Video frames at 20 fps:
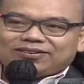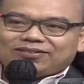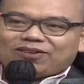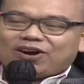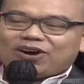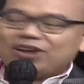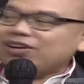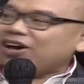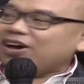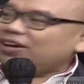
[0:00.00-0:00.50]

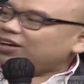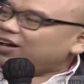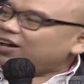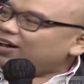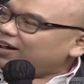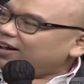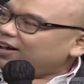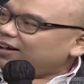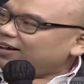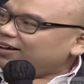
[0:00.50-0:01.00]
wah ini
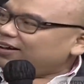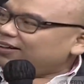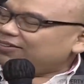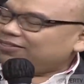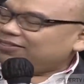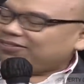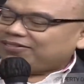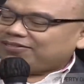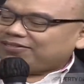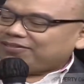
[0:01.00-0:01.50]
ada
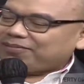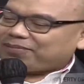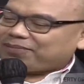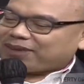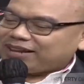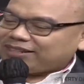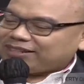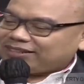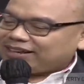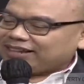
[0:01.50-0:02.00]

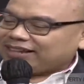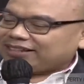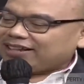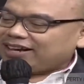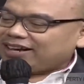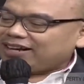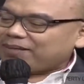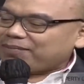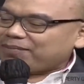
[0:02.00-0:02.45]
perancangnya, ada